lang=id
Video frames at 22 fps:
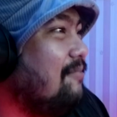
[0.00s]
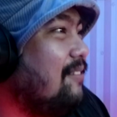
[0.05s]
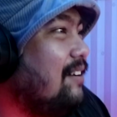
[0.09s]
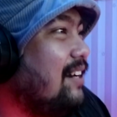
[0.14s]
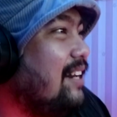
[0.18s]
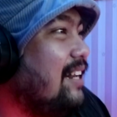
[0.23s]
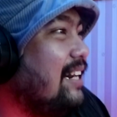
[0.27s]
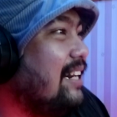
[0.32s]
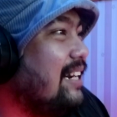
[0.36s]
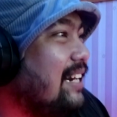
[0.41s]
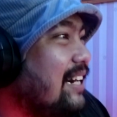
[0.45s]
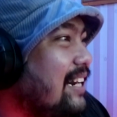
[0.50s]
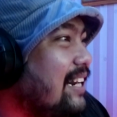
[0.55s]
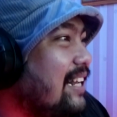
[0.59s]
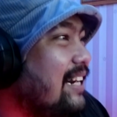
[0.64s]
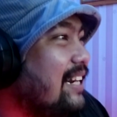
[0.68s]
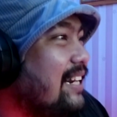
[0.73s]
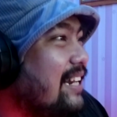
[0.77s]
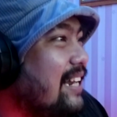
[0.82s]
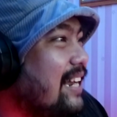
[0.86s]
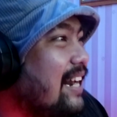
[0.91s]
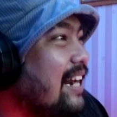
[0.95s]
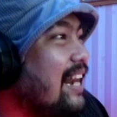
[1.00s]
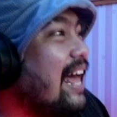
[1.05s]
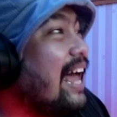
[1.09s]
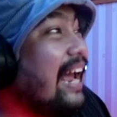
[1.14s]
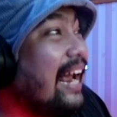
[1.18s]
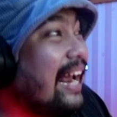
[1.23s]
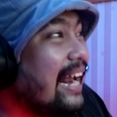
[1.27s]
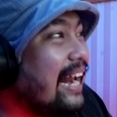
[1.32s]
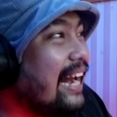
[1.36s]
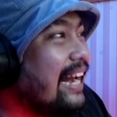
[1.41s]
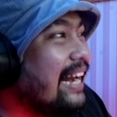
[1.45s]
kamu ngelirik-ngelirik yang
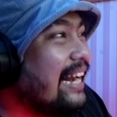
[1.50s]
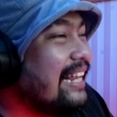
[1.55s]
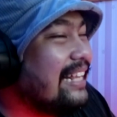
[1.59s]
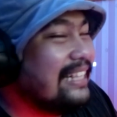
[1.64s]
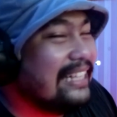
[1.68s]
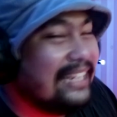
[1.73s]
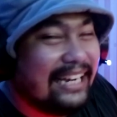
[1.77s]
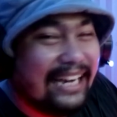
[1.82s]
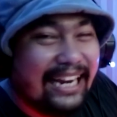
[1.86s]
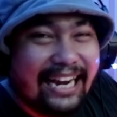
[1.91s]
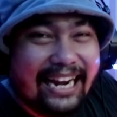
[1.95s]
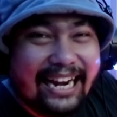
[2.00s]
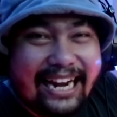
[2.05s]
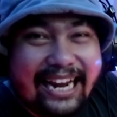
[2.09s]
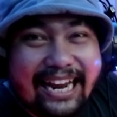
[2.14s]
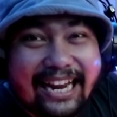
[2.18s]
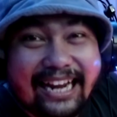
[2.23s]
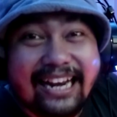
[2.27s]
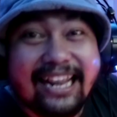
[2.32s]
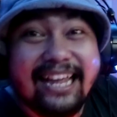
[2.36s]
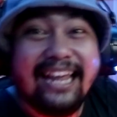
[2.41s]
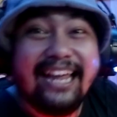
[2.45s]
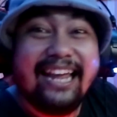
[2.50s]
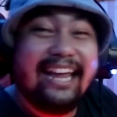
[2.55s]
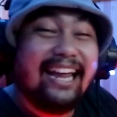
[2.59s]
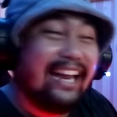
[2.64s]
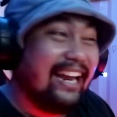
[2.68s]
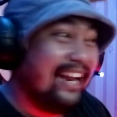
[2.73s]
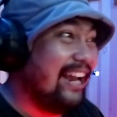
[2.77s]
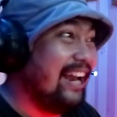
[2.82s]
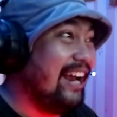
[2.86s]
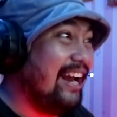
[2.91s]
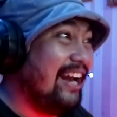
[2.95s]
lain gitu ya kan.
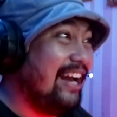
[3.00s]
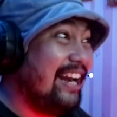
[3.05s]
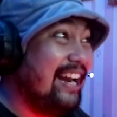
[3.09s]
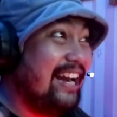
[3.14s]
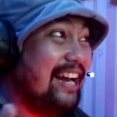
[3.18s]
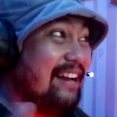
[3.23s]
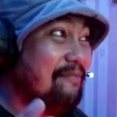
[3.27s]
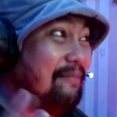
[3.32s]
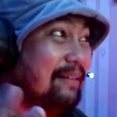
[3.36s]
ya ini ini